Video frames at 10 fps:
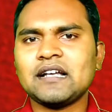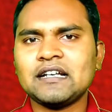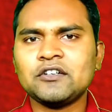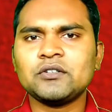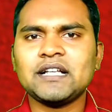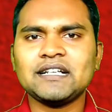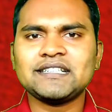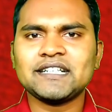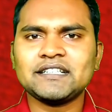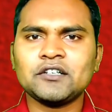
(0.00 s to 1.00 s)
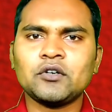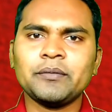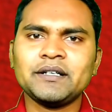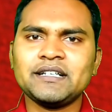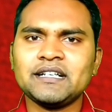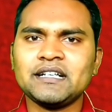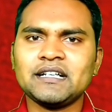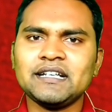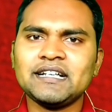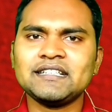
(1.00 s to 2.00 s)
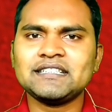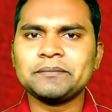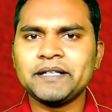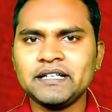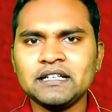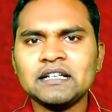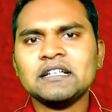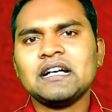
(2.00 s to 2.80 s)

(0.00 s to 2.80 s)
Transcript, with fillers: জানানোর থাকে সেক্ষেত্রে কমেন্টে লিখে দিতে পারেন